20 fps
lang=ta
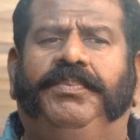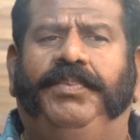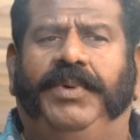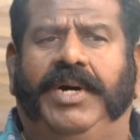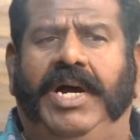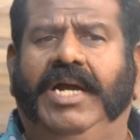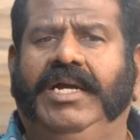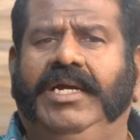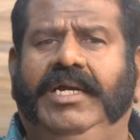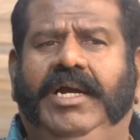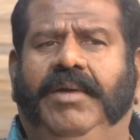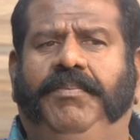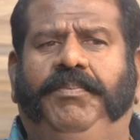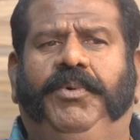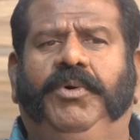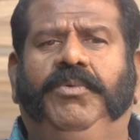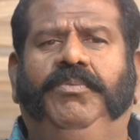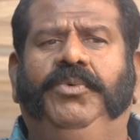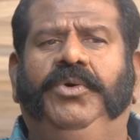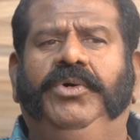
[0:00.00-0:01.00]
பார்க்க
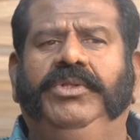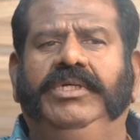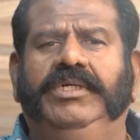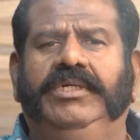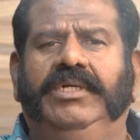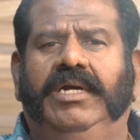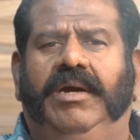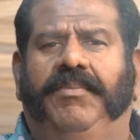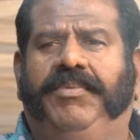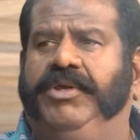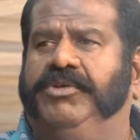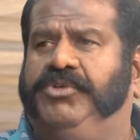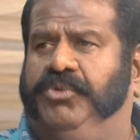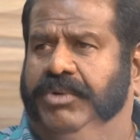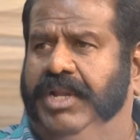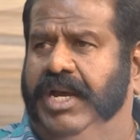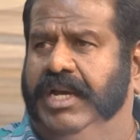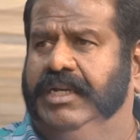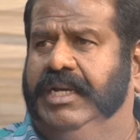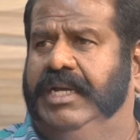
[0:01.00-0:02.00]
போகும்போது அப்படி
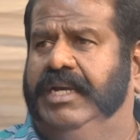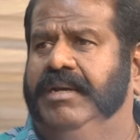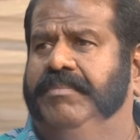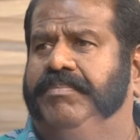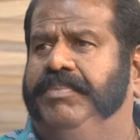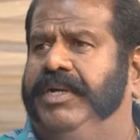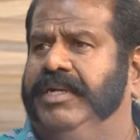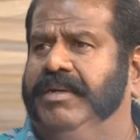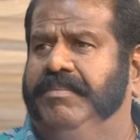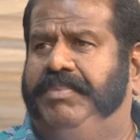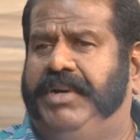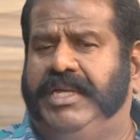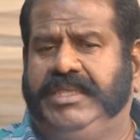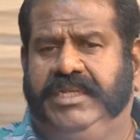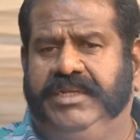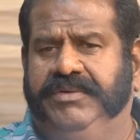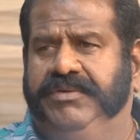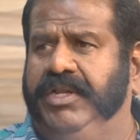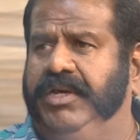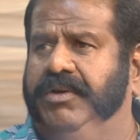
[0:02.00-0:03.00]
சொன்னாங்க படம்
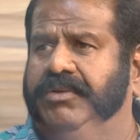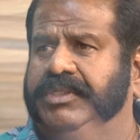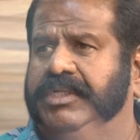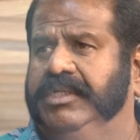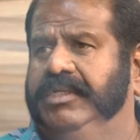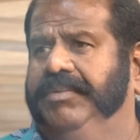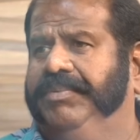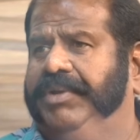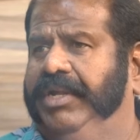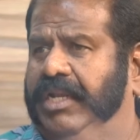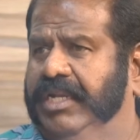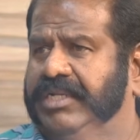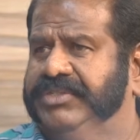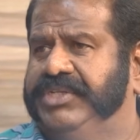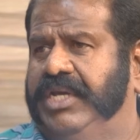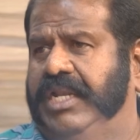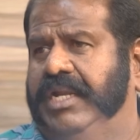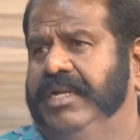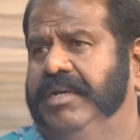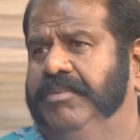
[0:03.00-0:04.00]
பார்த்துட்டு வெளியே வந்ததுக்கப்புறம் எல்லாரும்
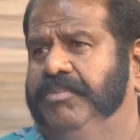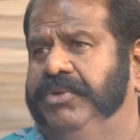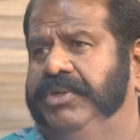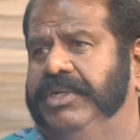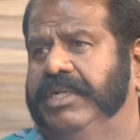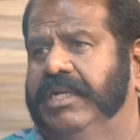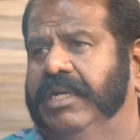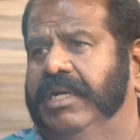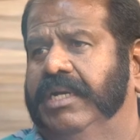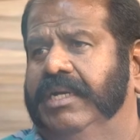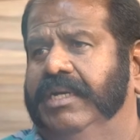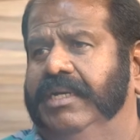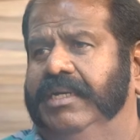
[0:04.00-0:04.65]
சைலண்டாக போயிட்டு இருக்காங்க